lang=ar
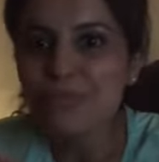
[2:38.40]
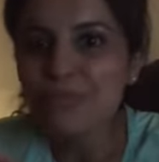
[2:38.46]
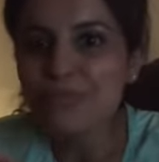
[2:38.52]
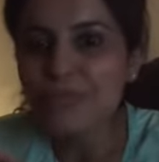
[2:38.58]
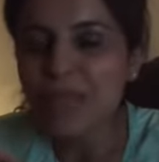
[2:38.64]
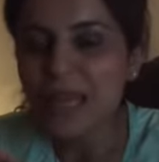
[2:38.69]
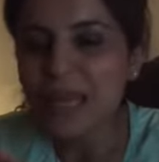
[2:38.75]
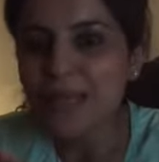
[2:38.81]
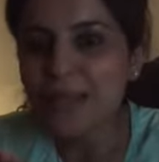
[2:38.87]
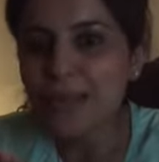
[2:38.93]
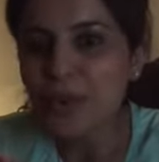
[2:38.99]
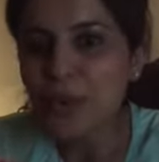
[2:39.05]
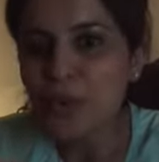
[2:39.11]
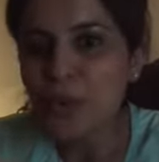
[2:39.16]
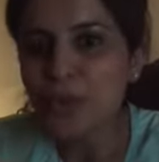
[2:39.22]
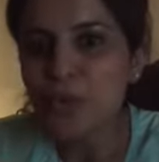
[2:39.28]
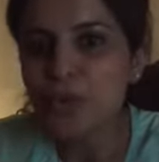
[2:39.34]
تكاد
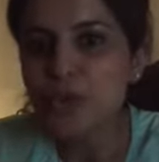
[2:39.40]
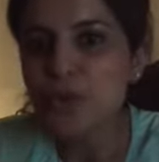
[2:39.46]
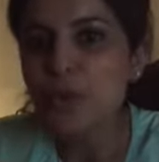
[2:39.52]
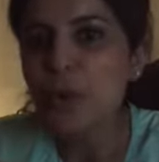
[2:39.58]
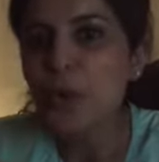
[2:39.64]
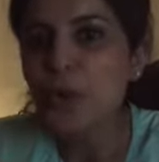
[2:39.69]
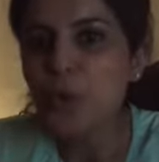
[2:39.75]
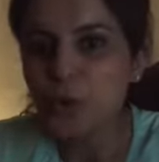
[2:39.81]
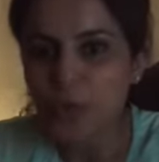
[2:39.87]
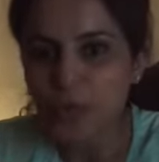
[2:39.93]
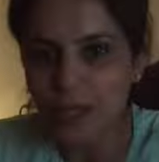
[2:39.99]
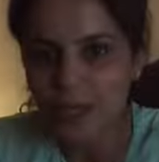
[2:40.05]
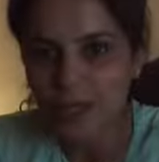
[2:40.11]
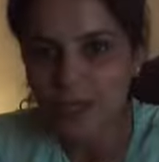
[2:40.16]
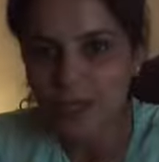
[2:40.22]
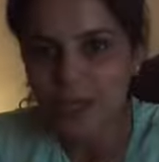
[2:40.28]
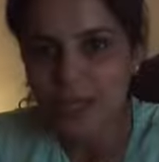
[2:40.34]
تكون مش موجودة
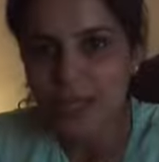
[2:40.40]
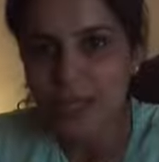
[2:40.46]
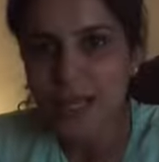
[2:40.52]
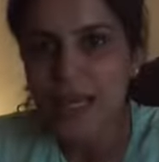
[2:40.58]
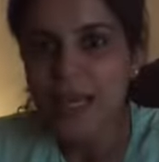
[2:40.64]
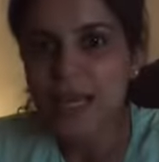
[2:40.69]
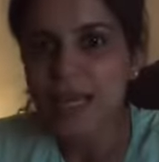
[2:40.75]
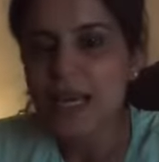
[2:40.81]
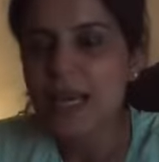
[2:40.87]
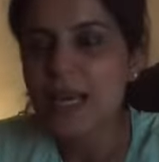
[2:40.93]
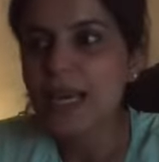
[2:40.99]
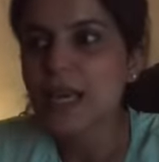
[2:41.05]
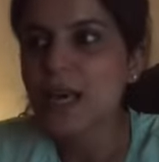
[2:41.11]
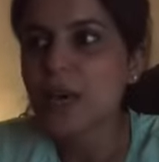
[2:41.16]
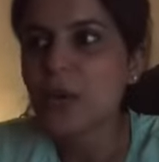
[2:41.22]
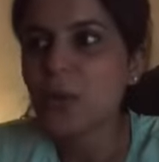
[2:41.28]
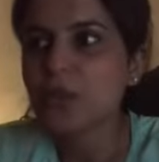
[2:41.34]

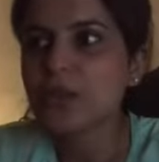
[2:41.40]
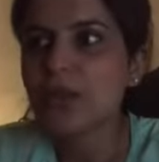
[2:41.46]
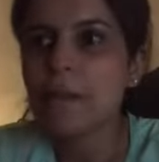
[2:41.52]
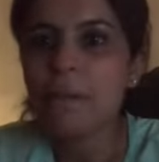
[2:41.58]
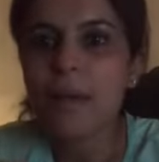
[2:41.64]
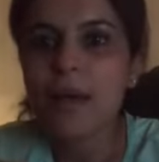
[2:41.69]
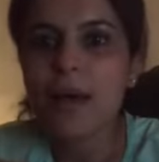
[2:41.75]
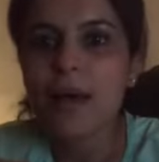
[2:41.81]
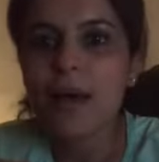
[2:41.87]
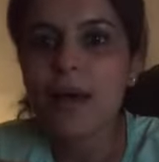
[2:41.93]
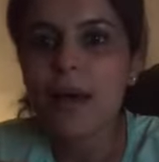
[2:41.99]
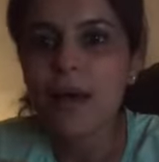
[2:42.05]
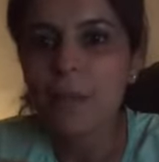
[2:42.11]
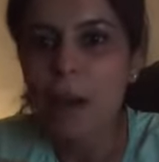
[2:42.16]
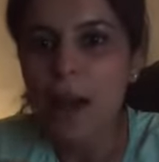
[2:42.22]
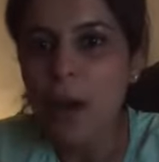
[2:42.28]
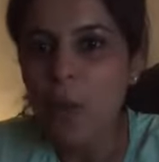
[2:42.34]
آه، وتم
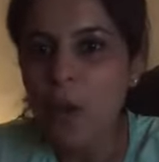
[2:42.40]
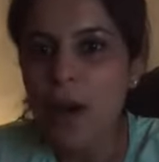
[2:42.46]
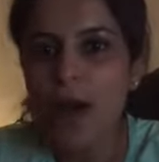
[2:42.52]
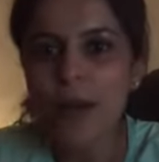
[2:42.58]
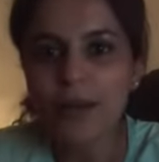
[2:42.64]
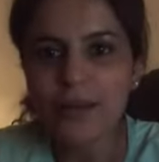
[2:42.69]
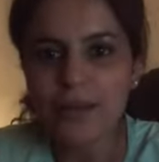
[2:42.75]
محوها